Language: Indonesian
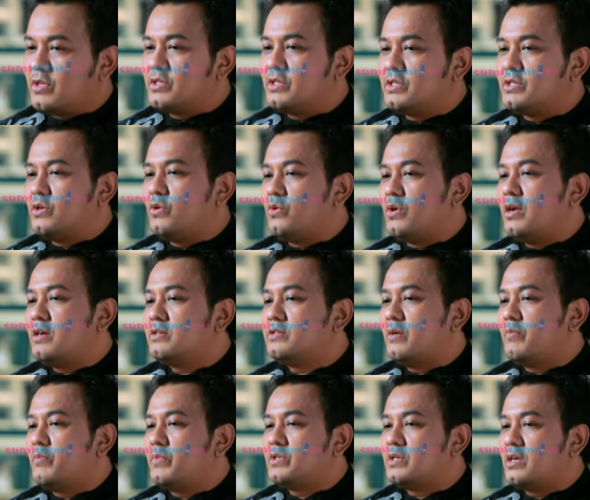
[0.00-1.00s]
oleh seseorang
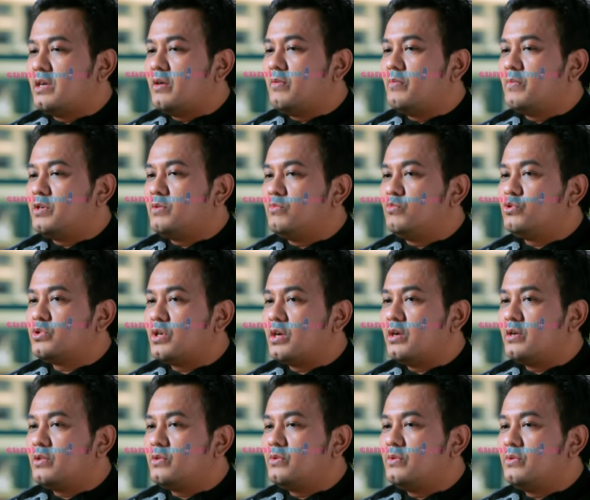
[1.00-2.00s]
sampai saya sama ibu
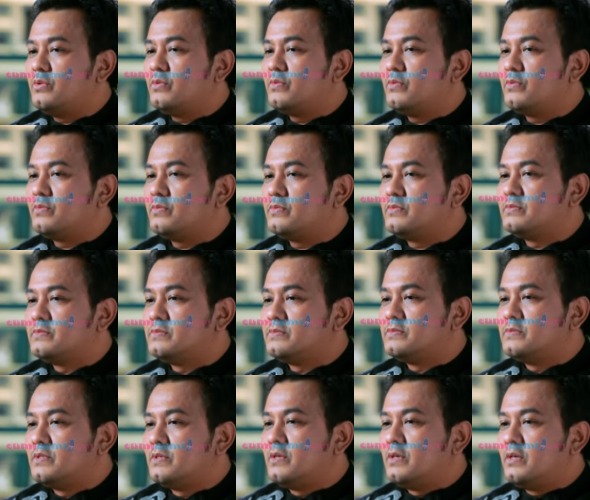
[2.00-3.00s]
saya tuh
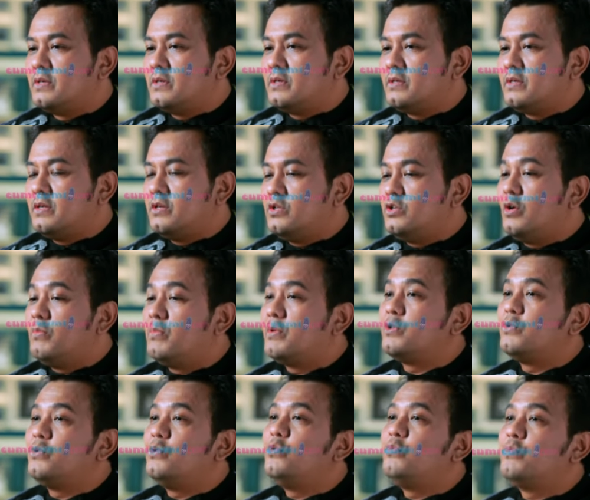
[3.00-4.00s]
jadi
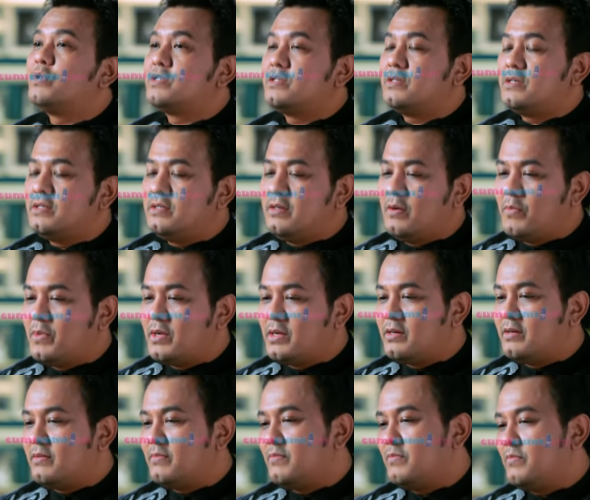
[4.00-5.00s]
zaman dulu masih
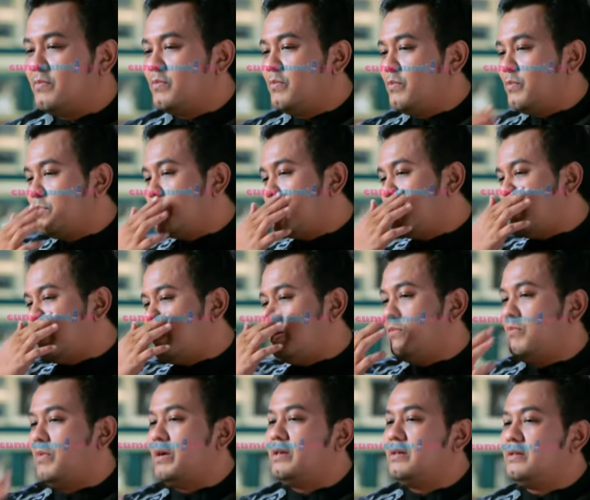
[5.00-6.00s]
zaman
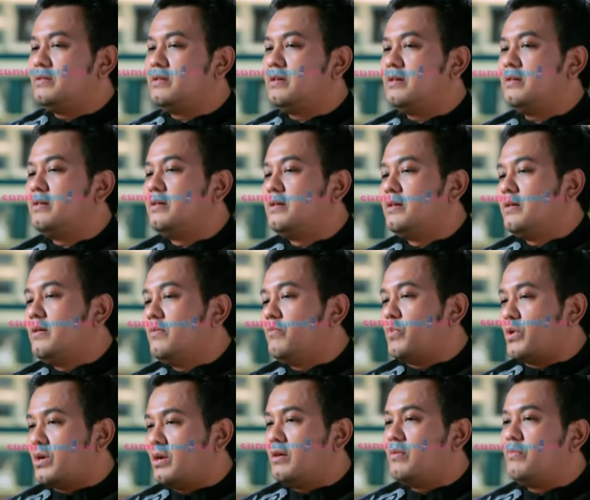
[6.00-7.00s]
bandel-bandelnya
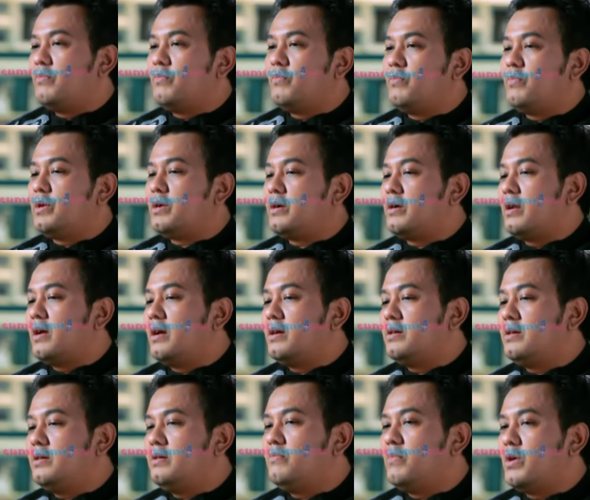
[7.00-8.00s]
pernah
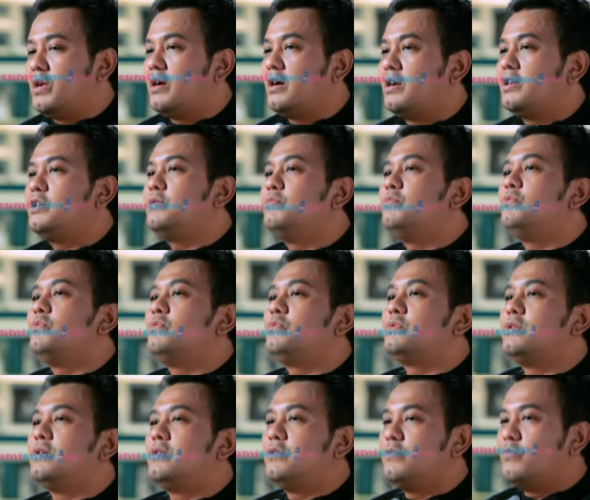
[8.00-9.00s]
berkelahi barengan ibu
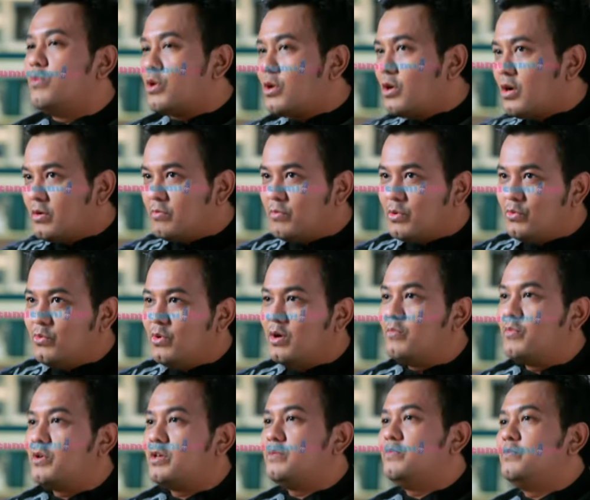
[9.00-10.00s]
jadi barengan
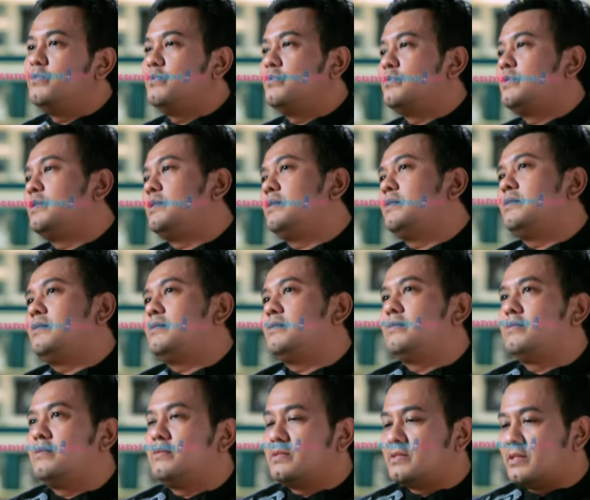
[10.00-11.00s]
berdua sama ibu di
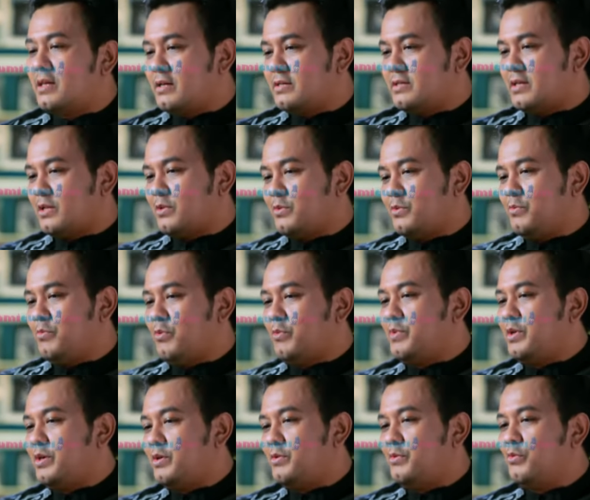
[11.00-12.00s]
salah satu
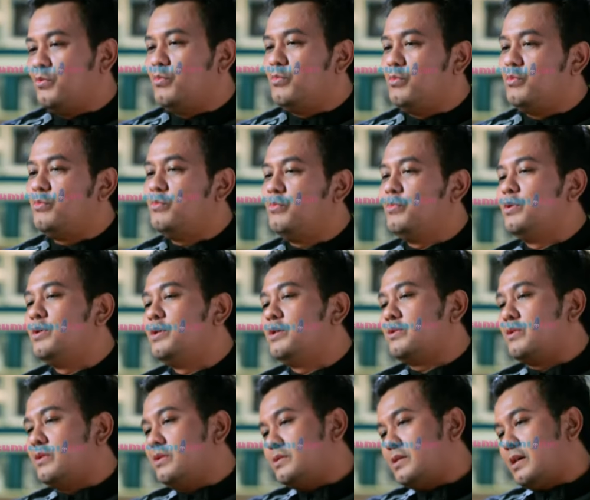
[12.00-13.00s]
mobil umum
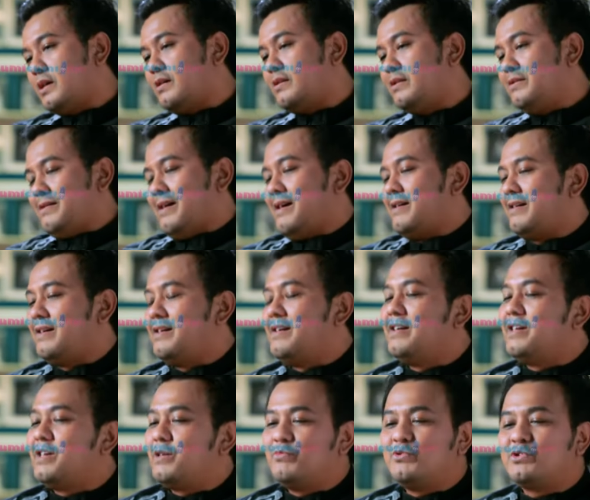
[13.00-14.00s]
jadi saya anak
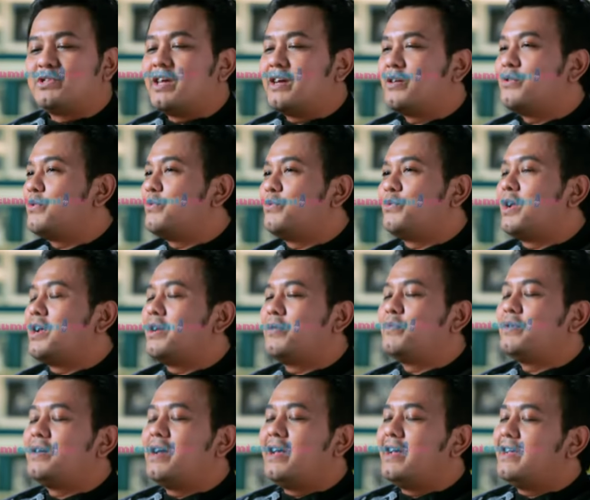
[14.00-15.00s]
ibu saya kurang
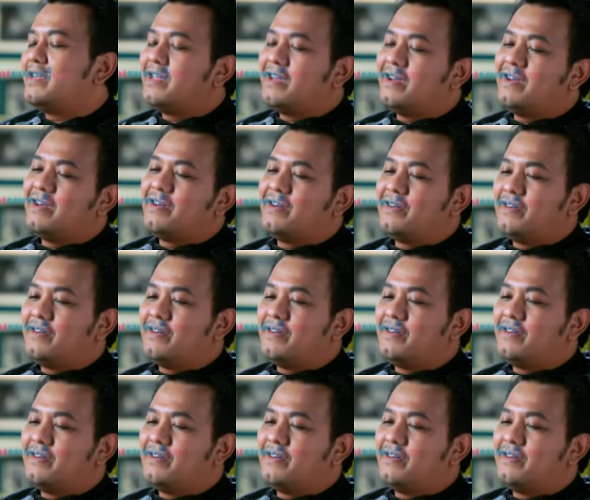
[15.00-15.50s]
lebih gayanya